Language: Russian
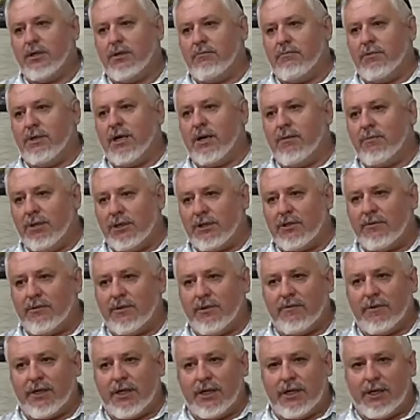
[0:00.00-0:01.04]
мы об этом
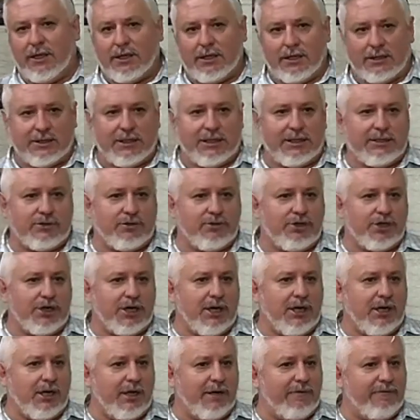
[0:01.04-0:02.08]
говорили, когда
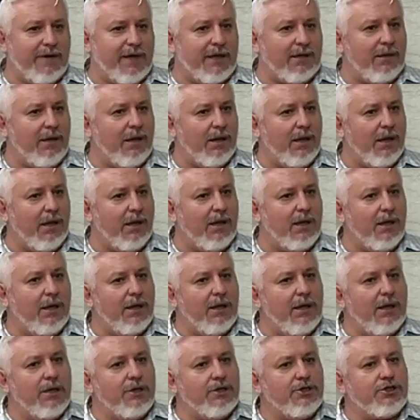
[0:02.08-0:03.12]
изучали Евангелие,
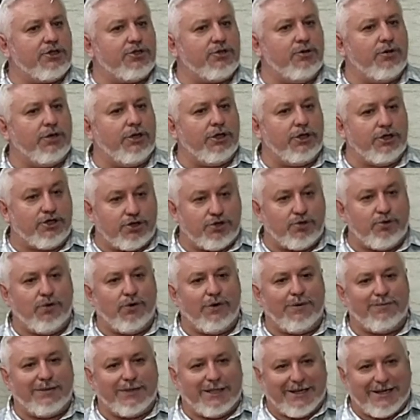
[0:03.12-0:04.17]
что
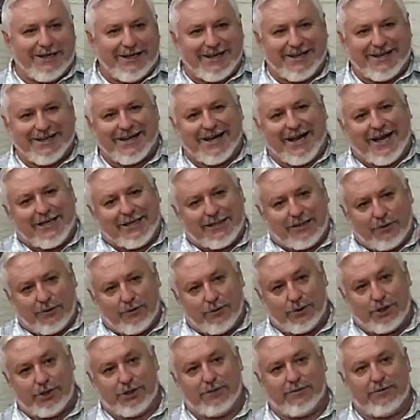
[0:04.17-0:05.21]
Ишуа многократно
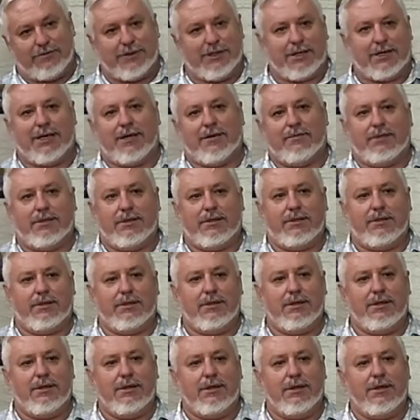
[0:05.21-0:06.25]
учил в храме.
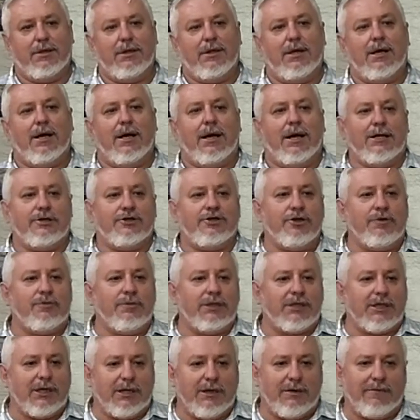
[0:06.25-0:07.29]
О чем
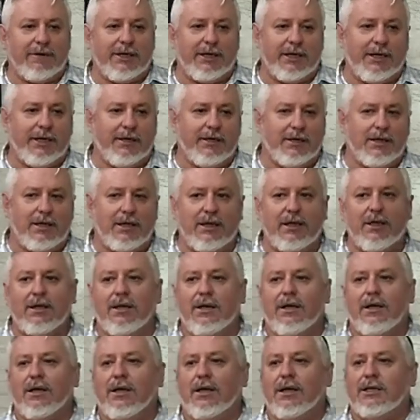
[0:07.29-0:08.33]
это говорило?
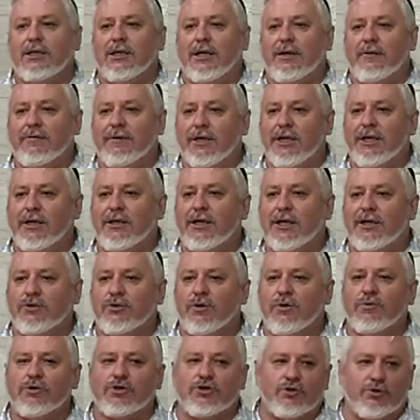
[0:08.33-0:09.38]
Это говорило о
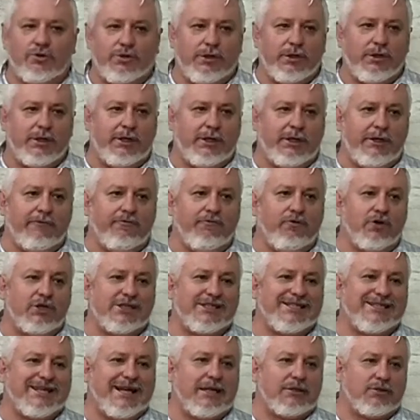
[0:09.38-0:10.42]
том, что его
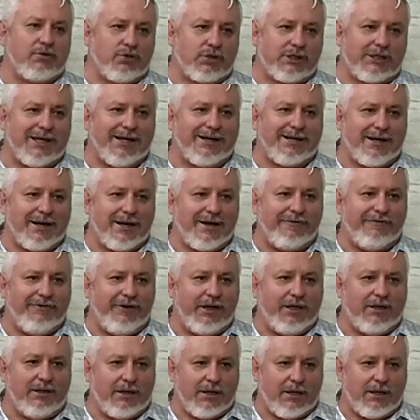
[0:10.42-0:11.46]
статус как
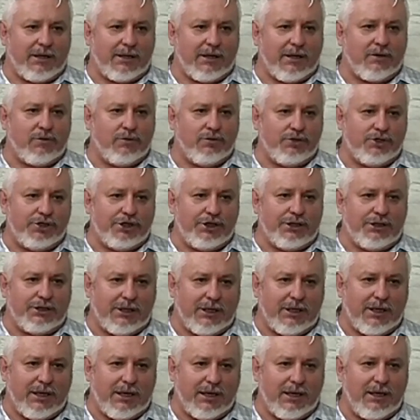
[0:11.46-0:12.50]
равина, как
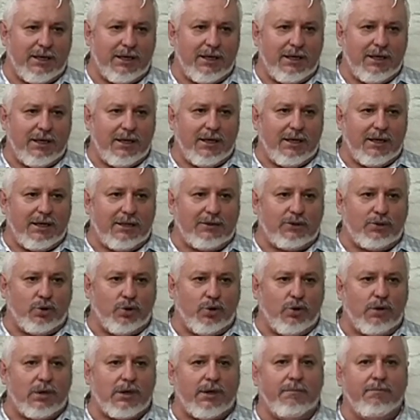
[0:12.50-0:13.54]
учителя э,
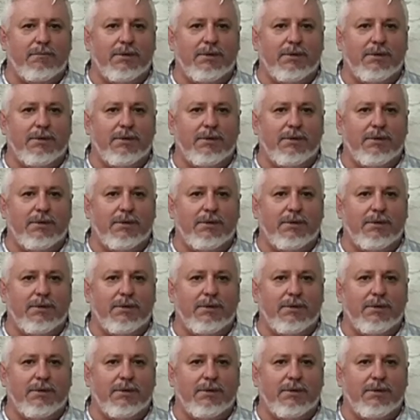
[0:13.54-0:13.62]
Торы